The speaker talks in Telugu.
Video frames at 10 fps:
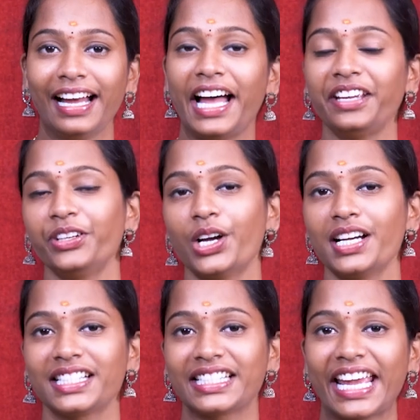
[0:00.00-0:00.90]
హాయ్
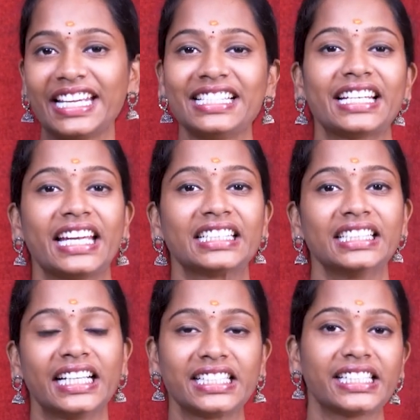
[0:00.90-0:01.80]
వ్యూస్ యంగ్
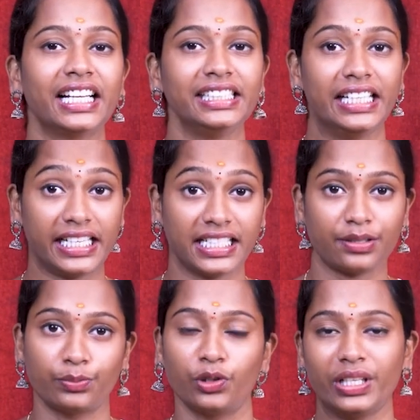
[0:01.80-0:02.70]
టైగర్ ఎన్టీఆర్
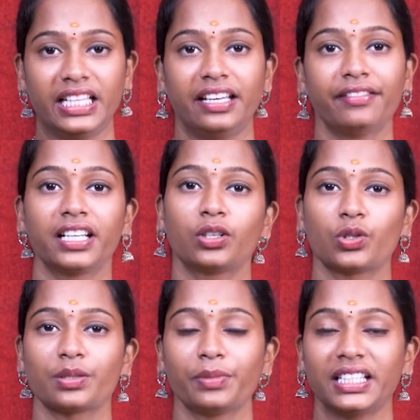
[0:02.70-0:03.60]
లేటెస్ట్ మూవీ దేవర
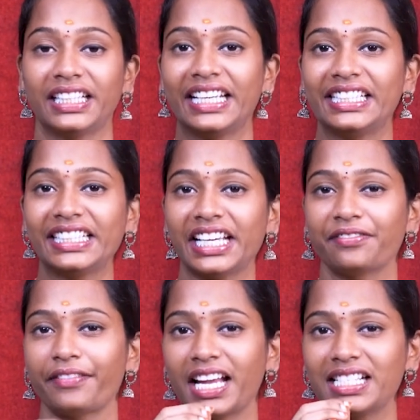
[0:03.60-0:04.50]
కోసం అయితే
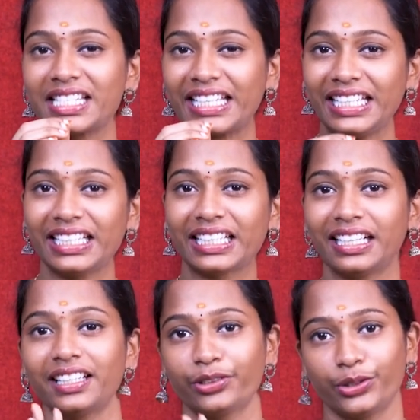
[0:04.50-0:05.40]
ఎన్టీఆర్ ఫ్యాన్స్
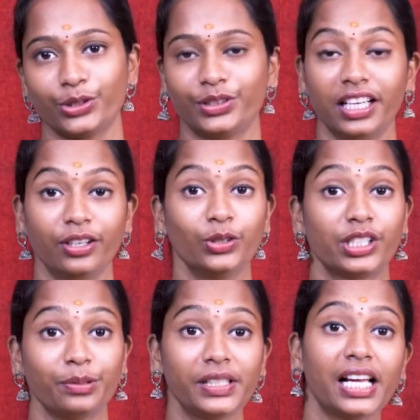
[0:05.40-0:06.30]
ఈగర్గా ఎదురు చూస్తున్నారు
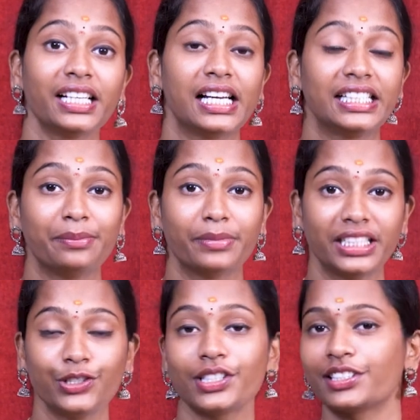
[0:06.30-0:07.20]
ట్రిపుల్ ఆర్ లాంటి
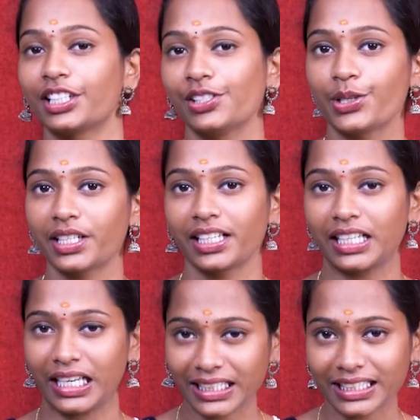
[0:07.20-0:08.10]
మంచి సంచలన
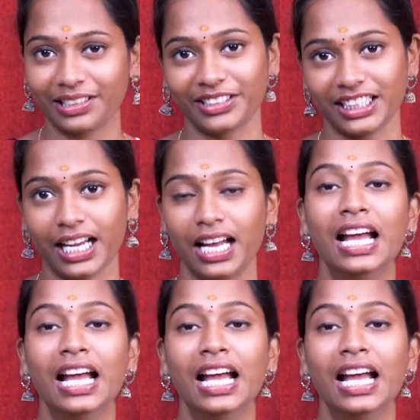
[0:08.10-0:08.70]
హిట్ తర్వాత